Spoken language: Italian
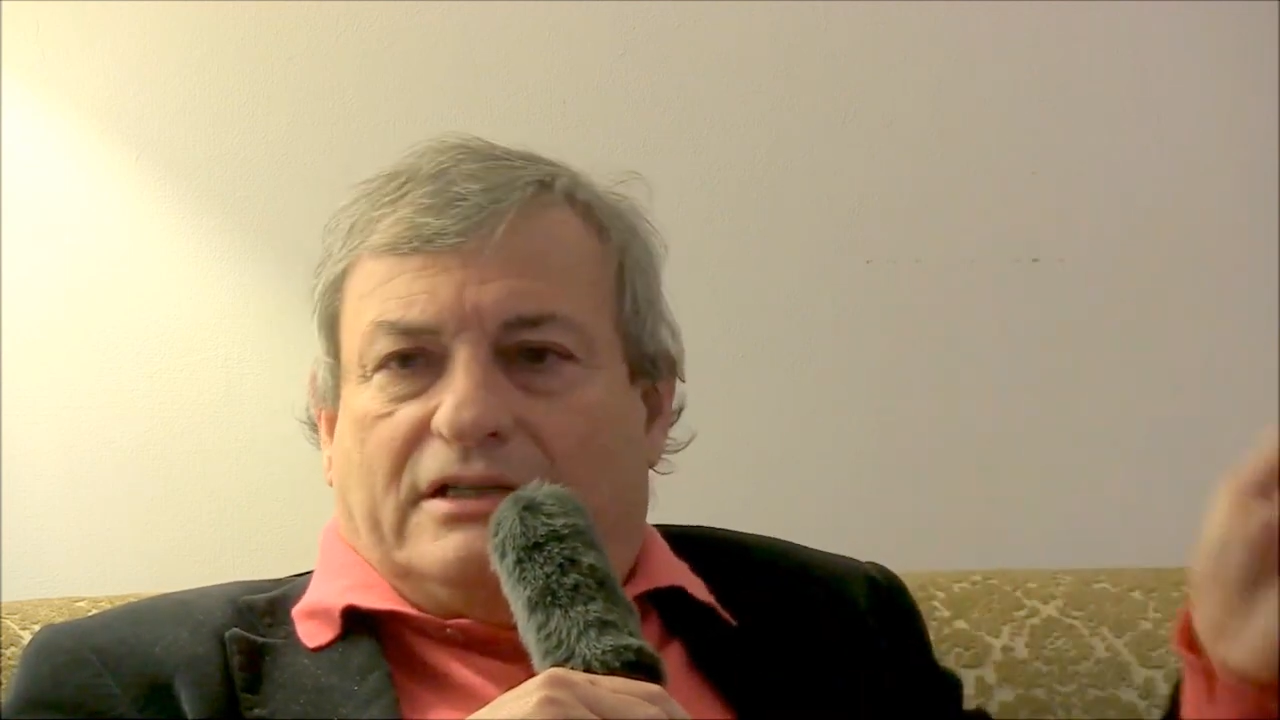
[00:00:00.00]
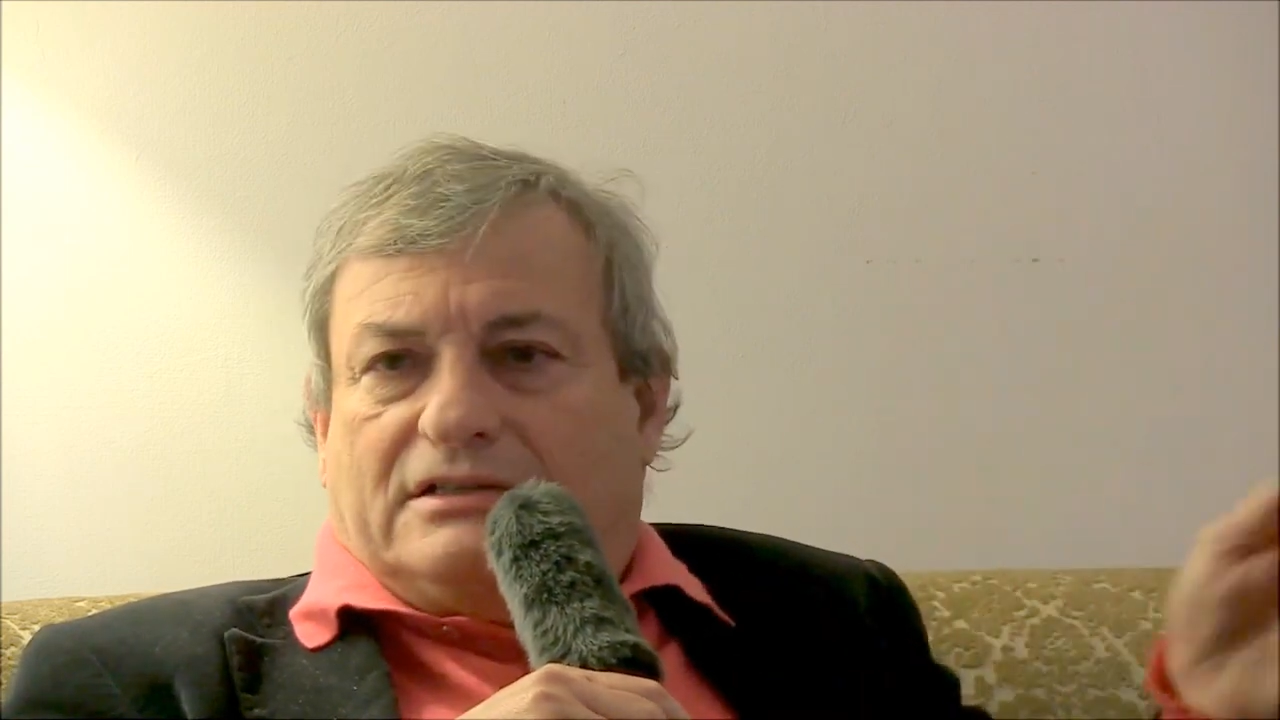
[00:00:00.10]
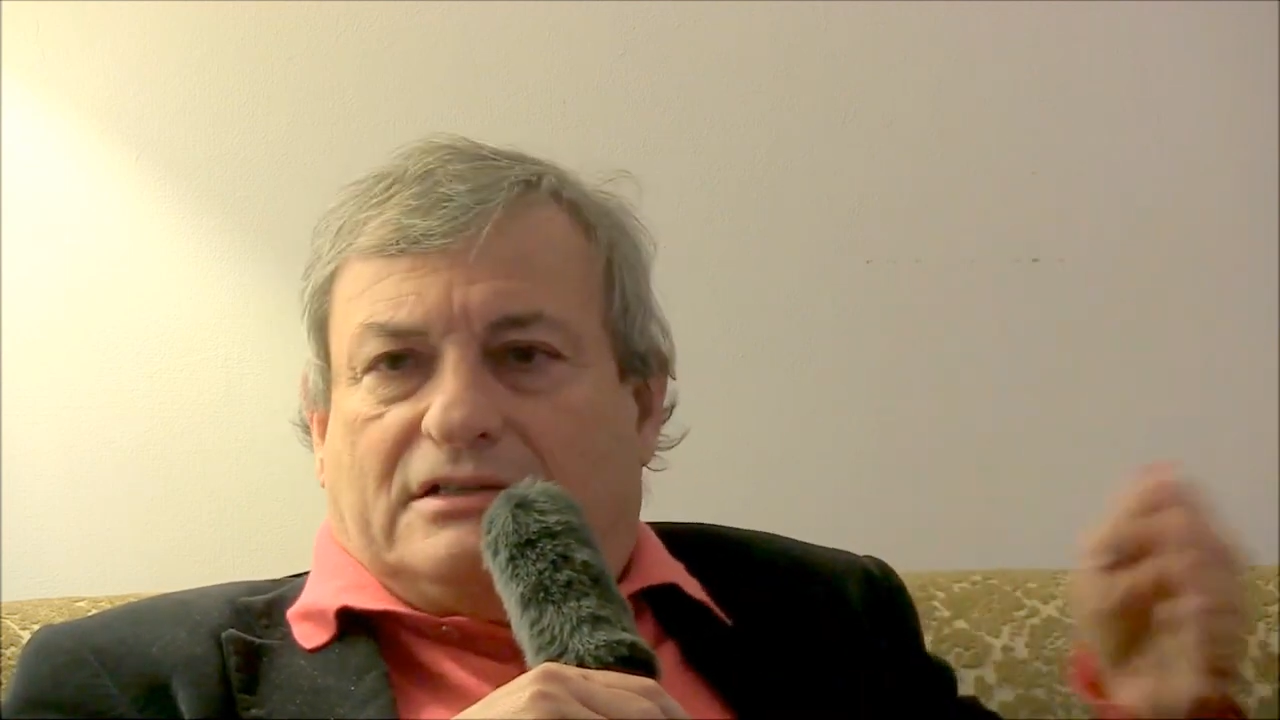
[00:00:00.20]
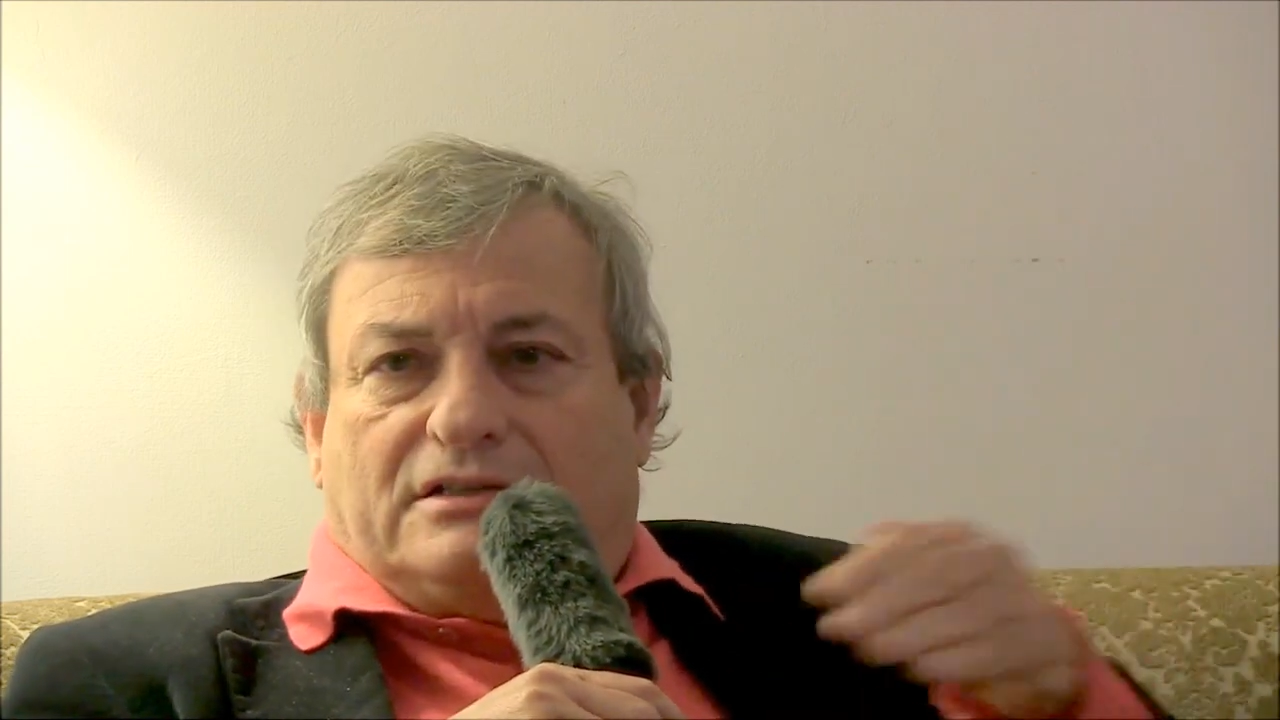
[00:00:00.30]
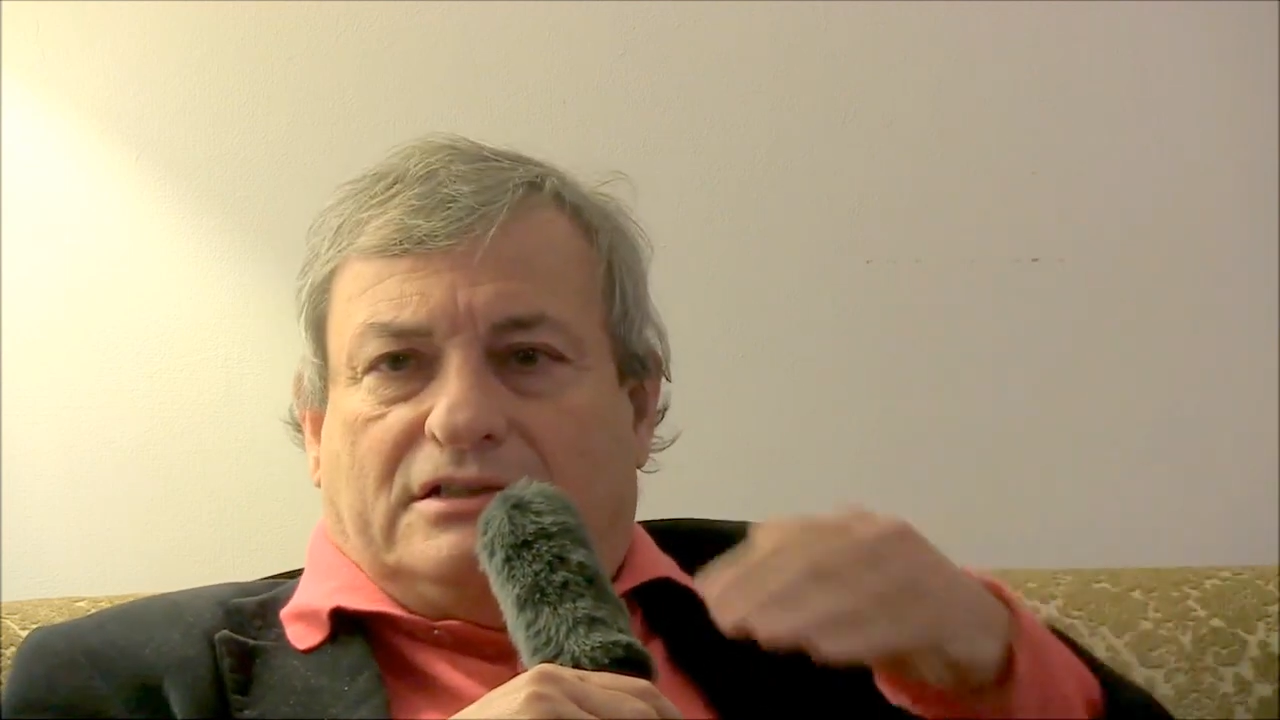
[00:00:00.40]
destra,